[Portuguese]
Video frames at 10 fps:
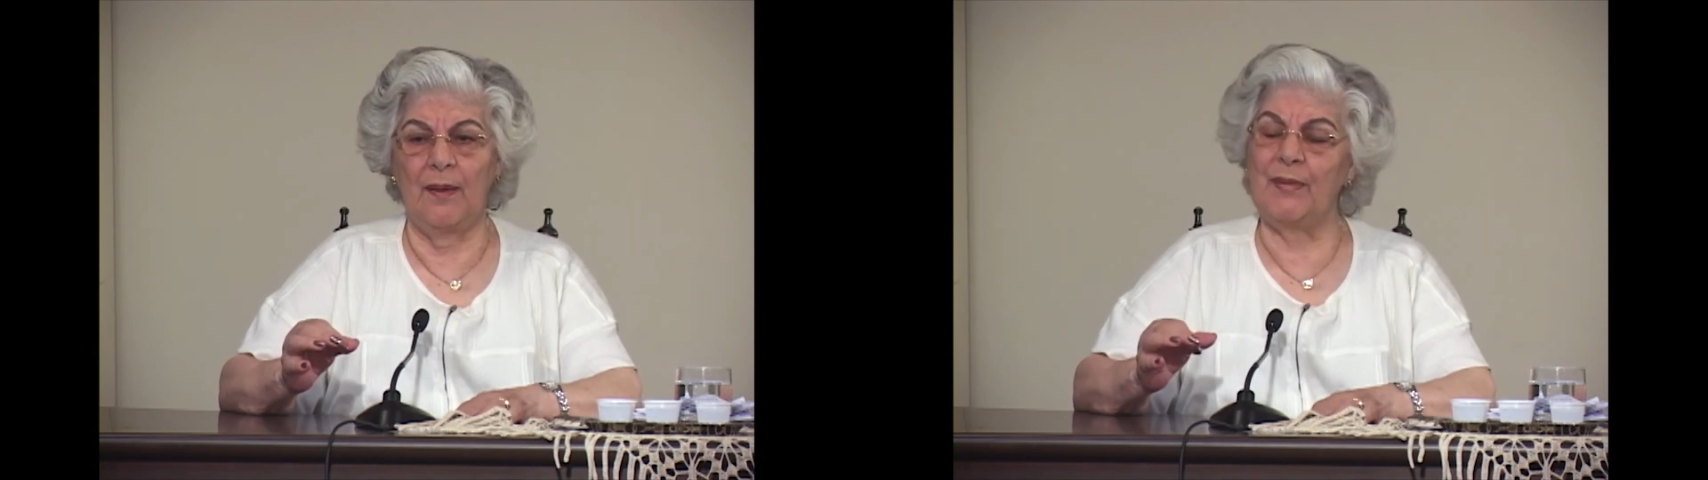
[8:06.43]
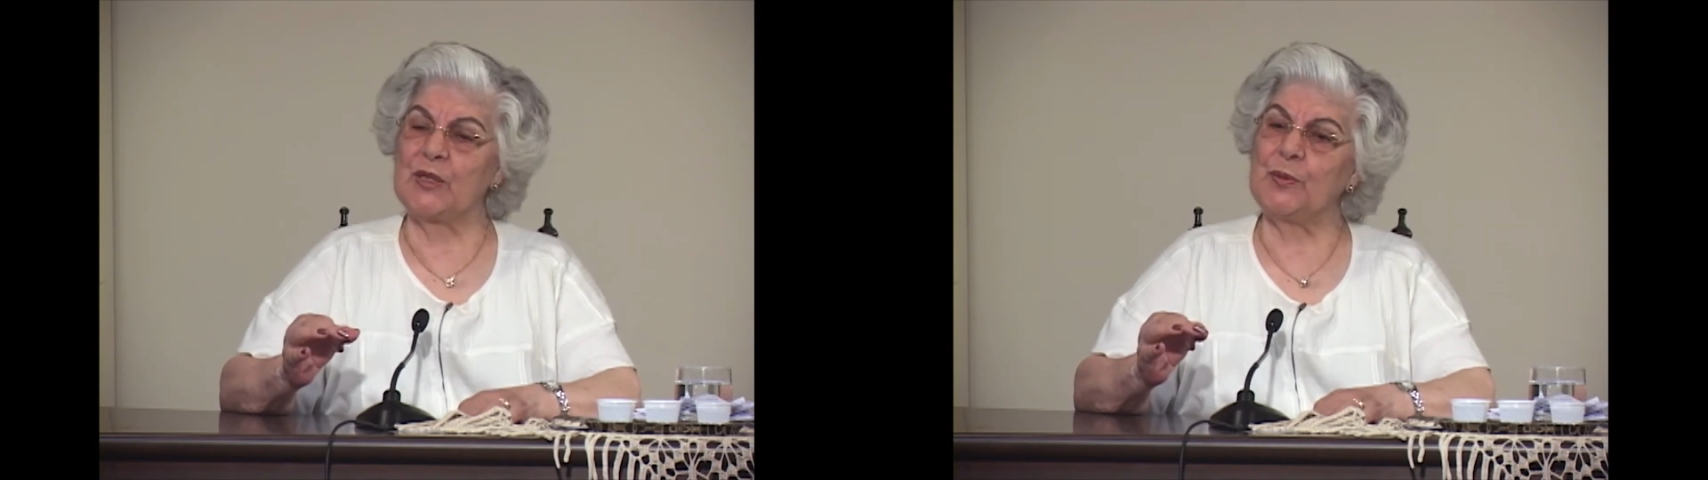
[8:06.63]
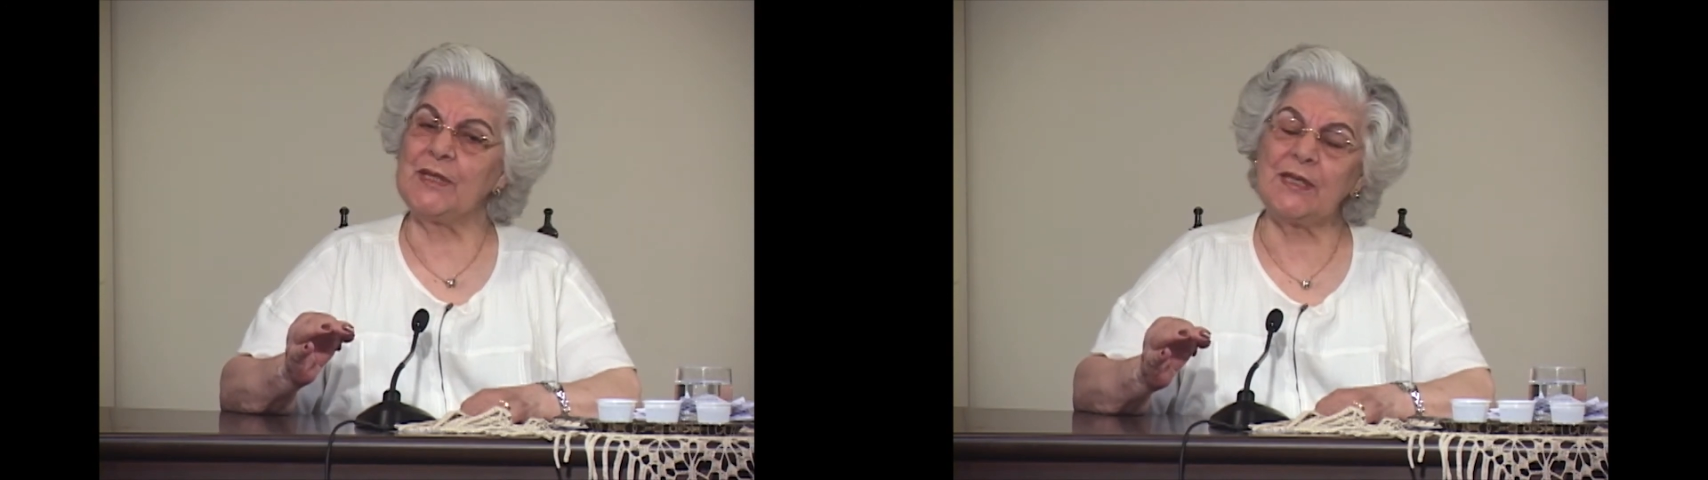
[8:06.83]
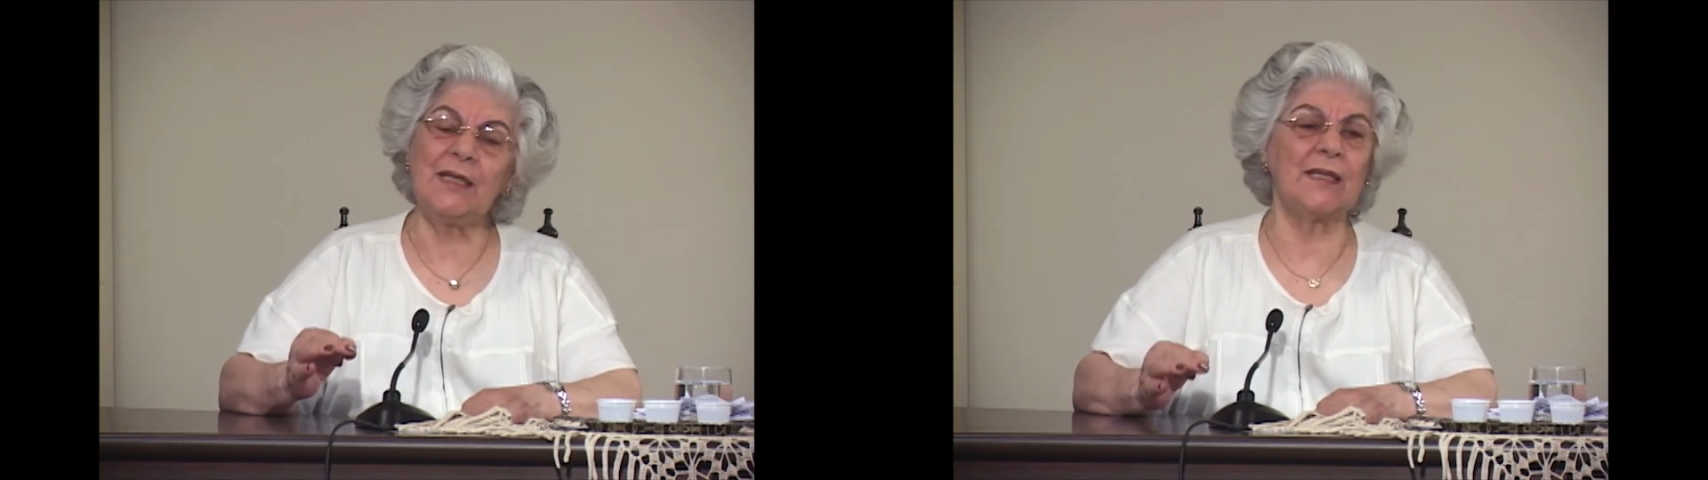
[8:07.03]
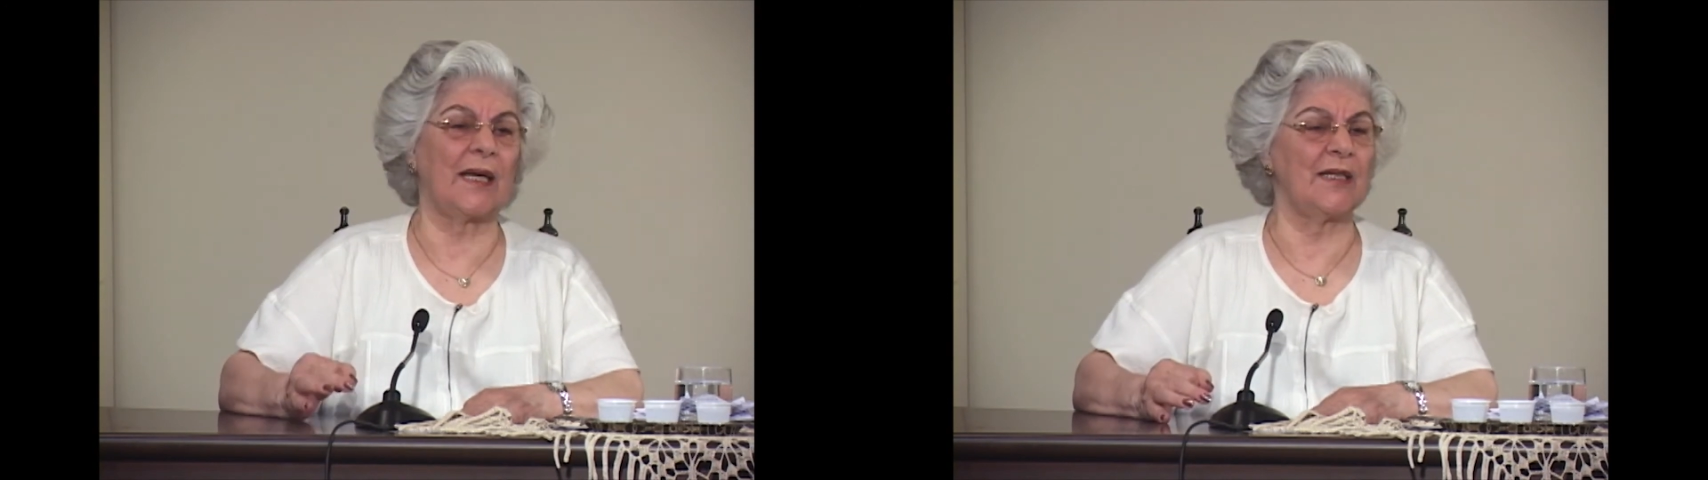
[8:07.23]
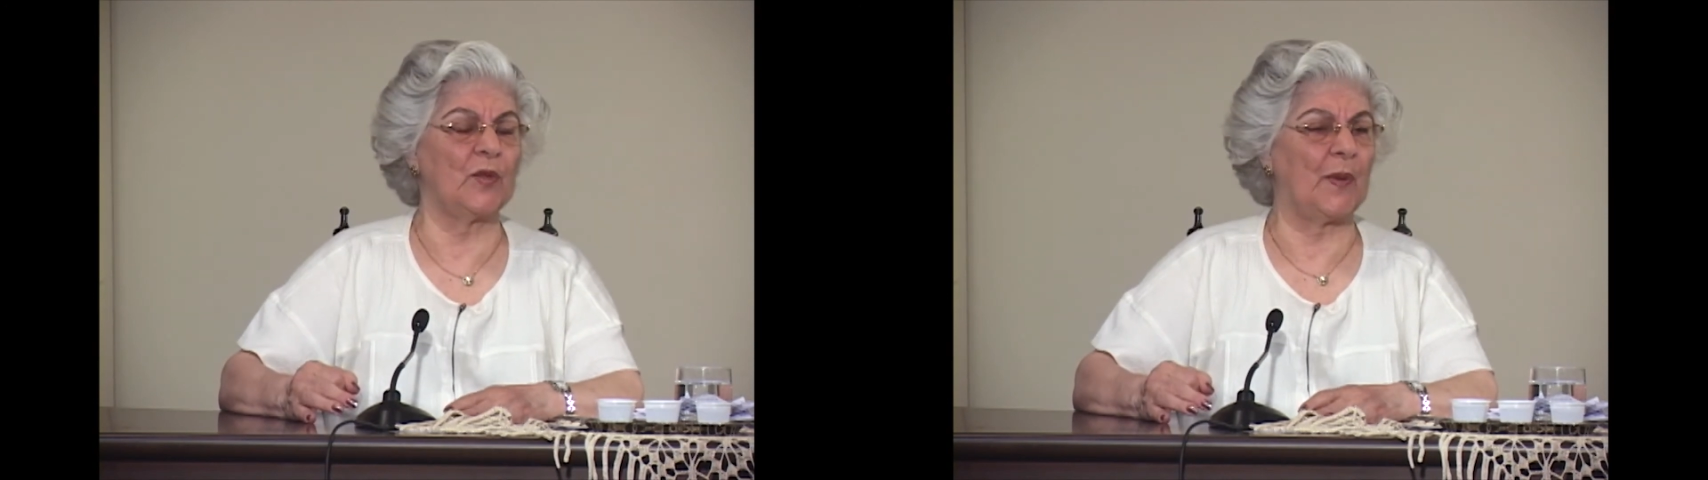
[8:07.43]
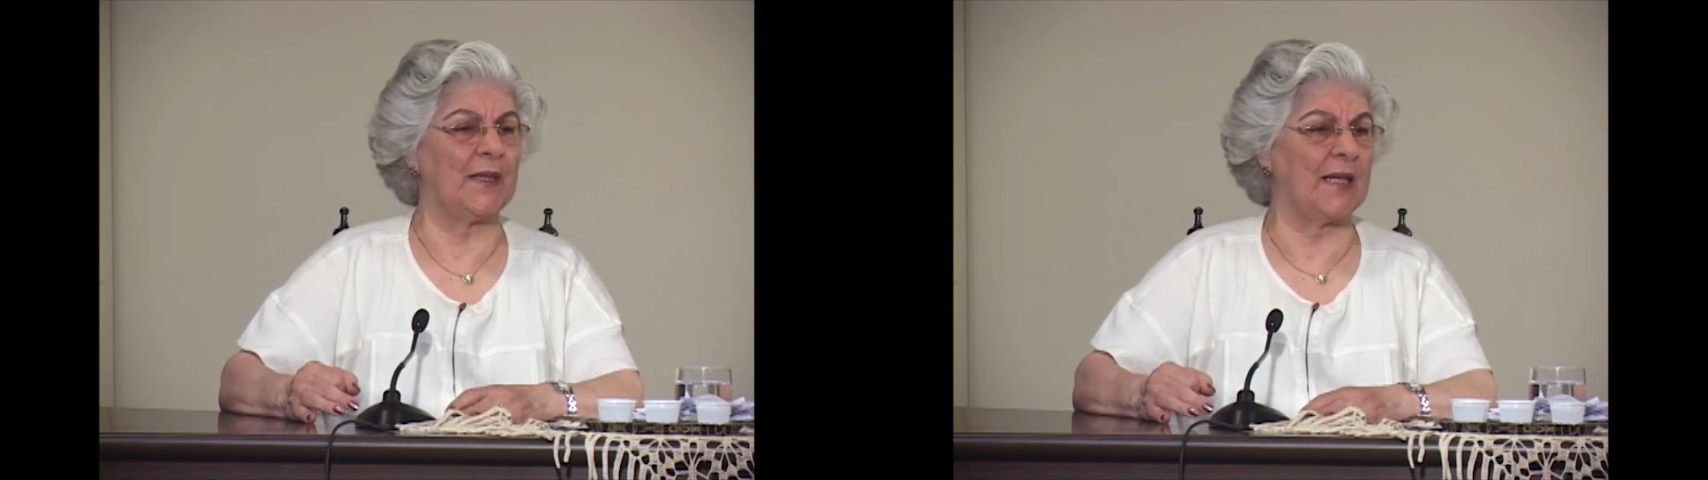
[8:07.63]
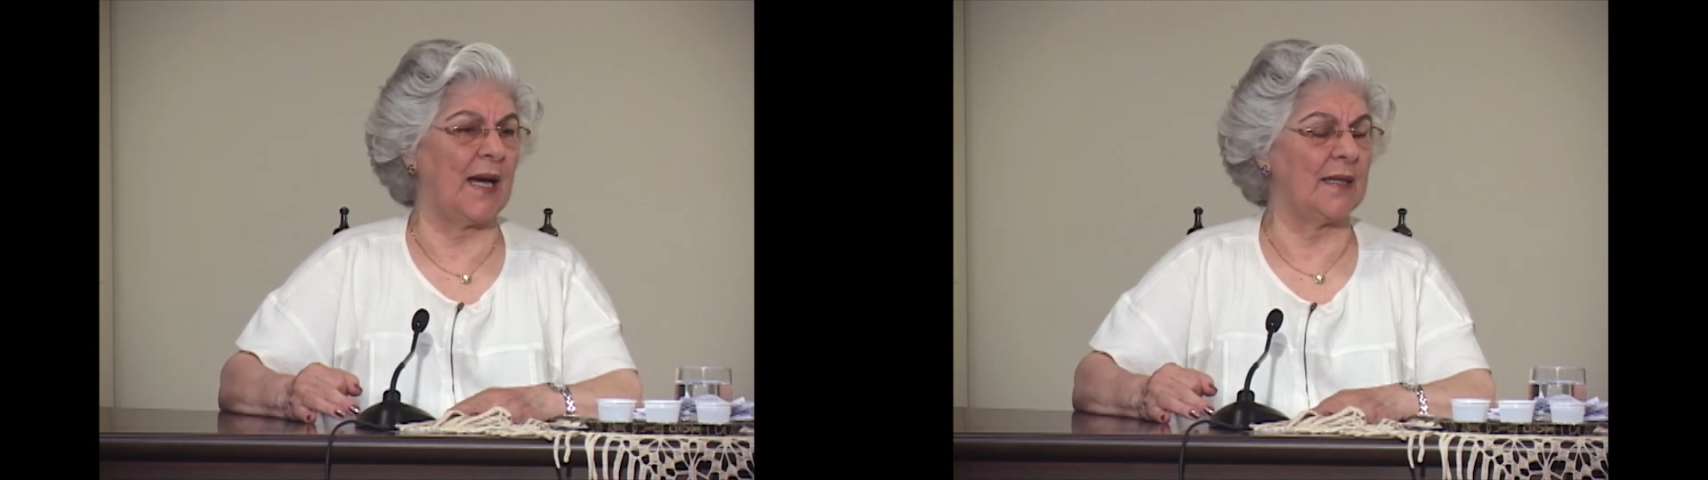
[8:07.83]
mas precisa
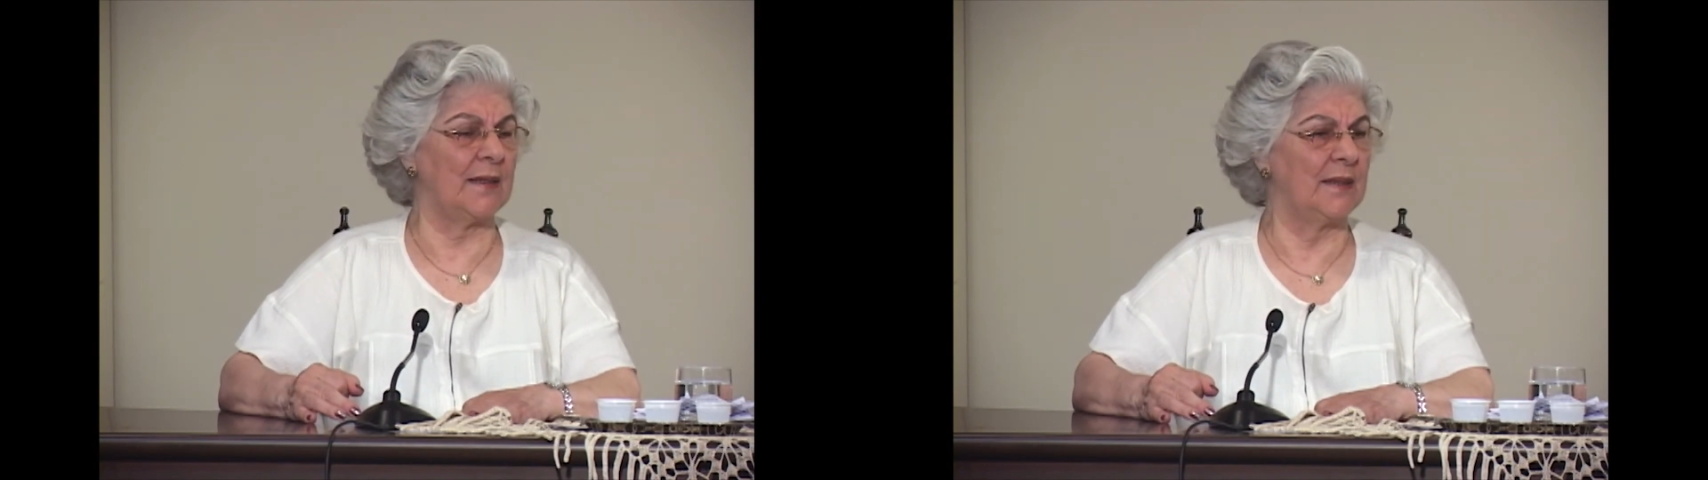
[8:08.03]
respeitar.